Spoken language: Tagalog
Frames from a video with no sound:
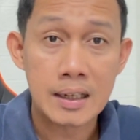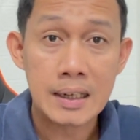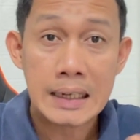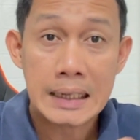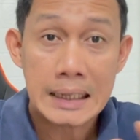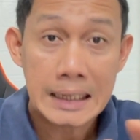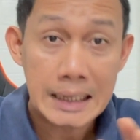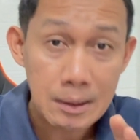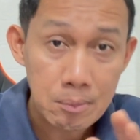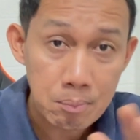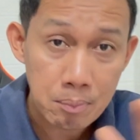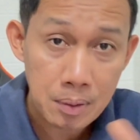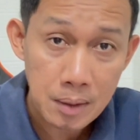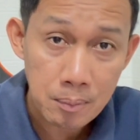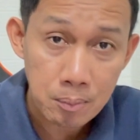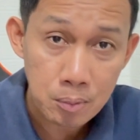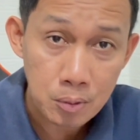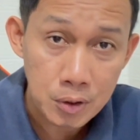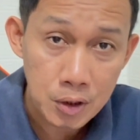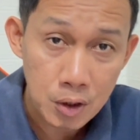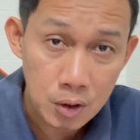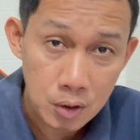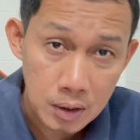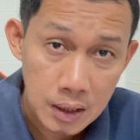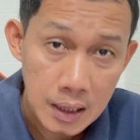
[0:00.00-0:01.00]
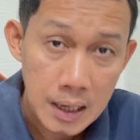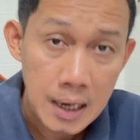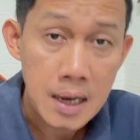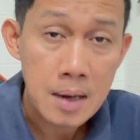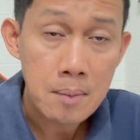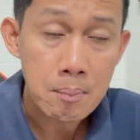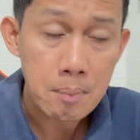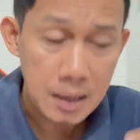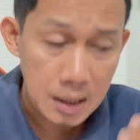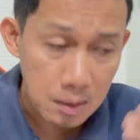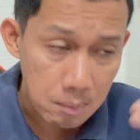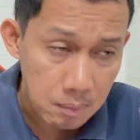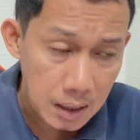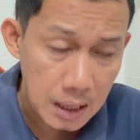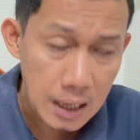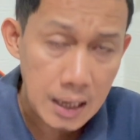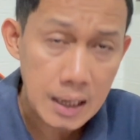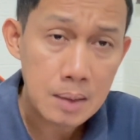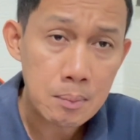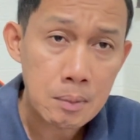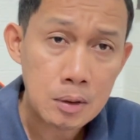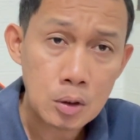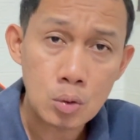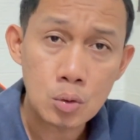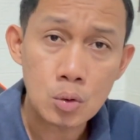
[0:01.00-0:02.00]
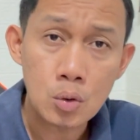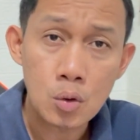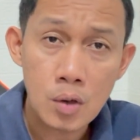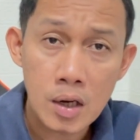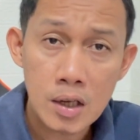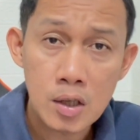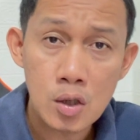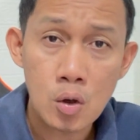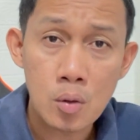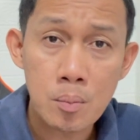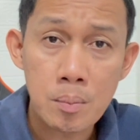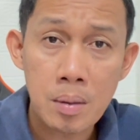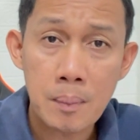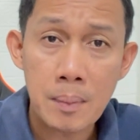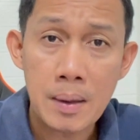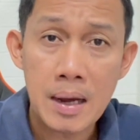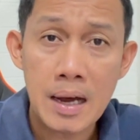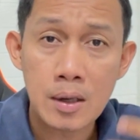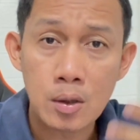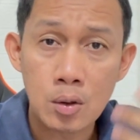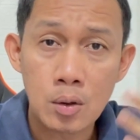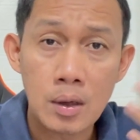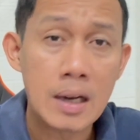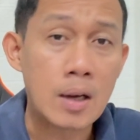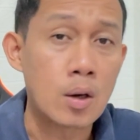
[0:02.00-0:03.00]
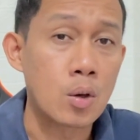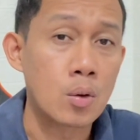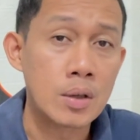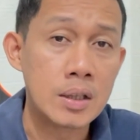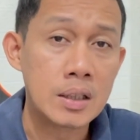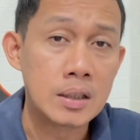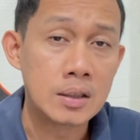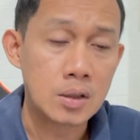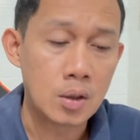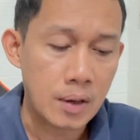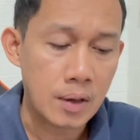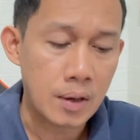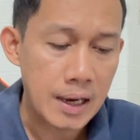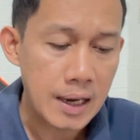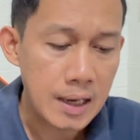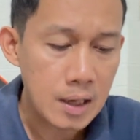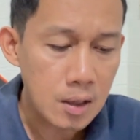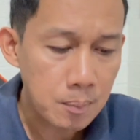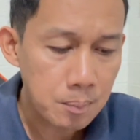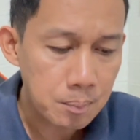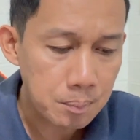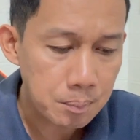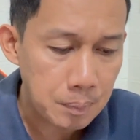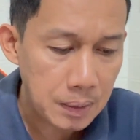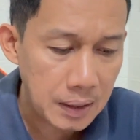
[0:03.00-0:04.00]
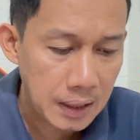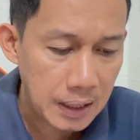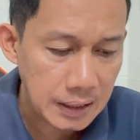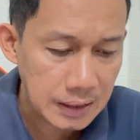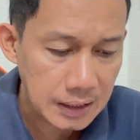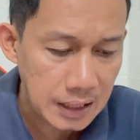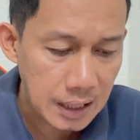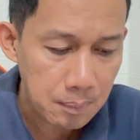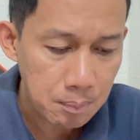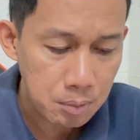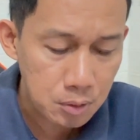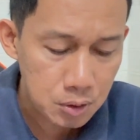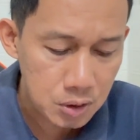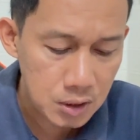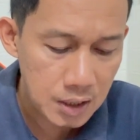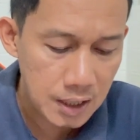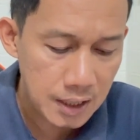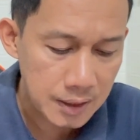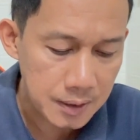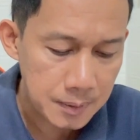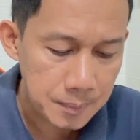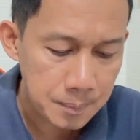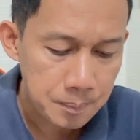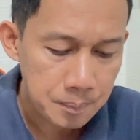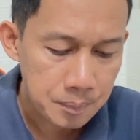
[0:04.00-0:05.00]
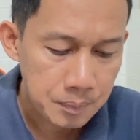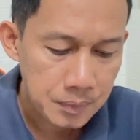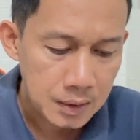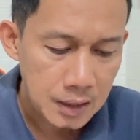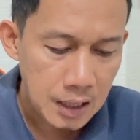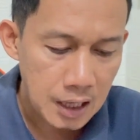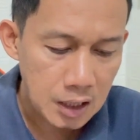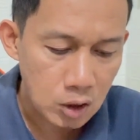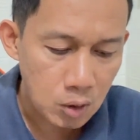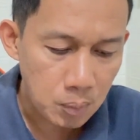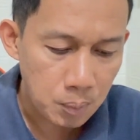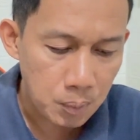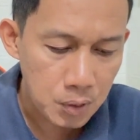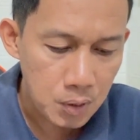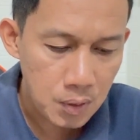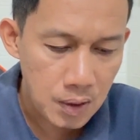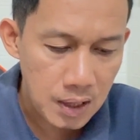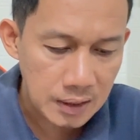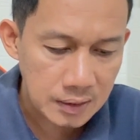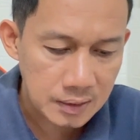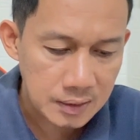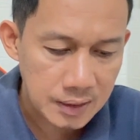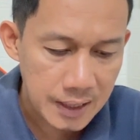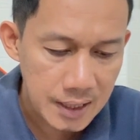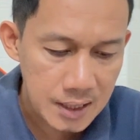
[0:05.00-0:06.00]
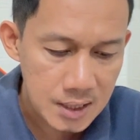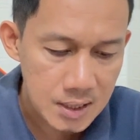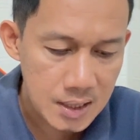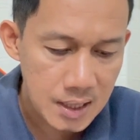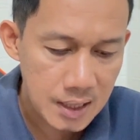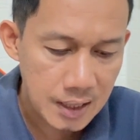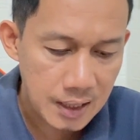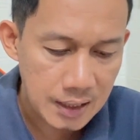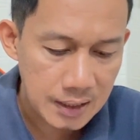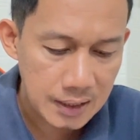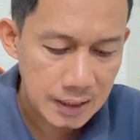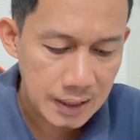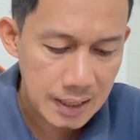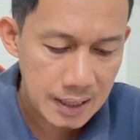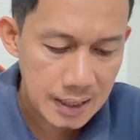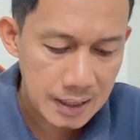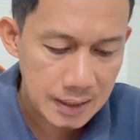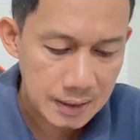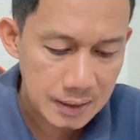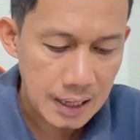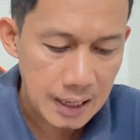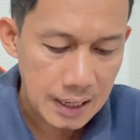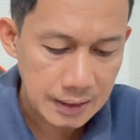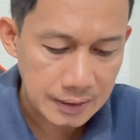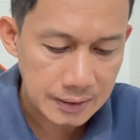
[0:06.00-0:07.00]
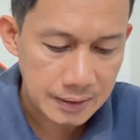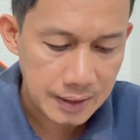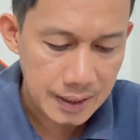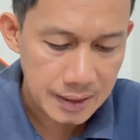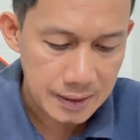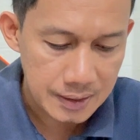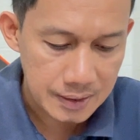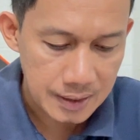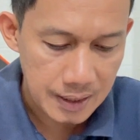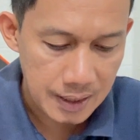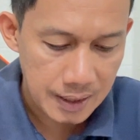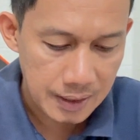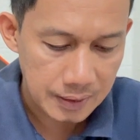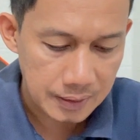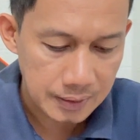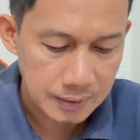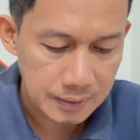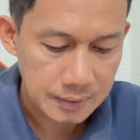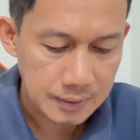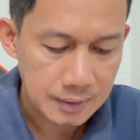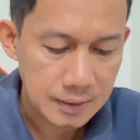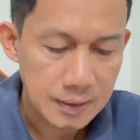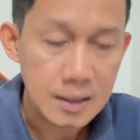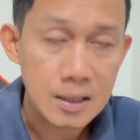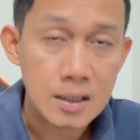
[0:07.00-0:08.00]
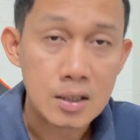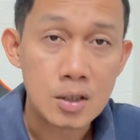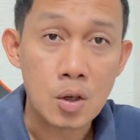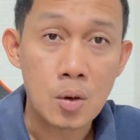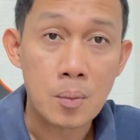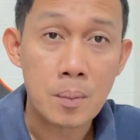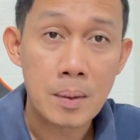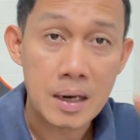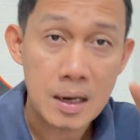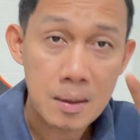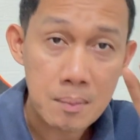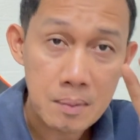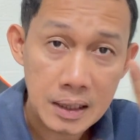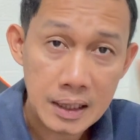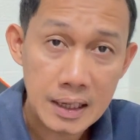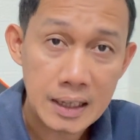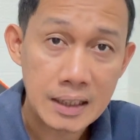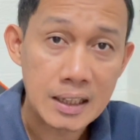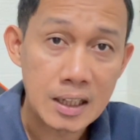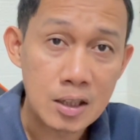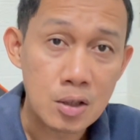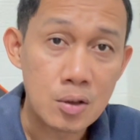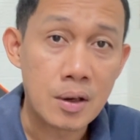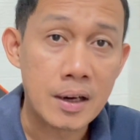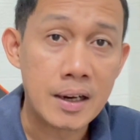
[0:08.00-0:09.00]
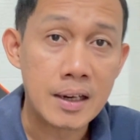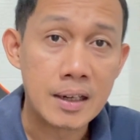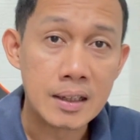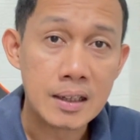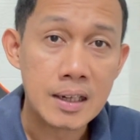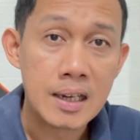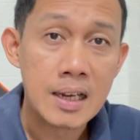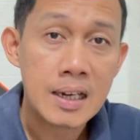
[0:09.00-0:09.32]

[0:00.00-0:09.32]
Libre po yon para matutunan nyo kung paano laruin to. And pagkatapos nyan, ito po yung address ng kanilang address yan. So para makita nyo rin.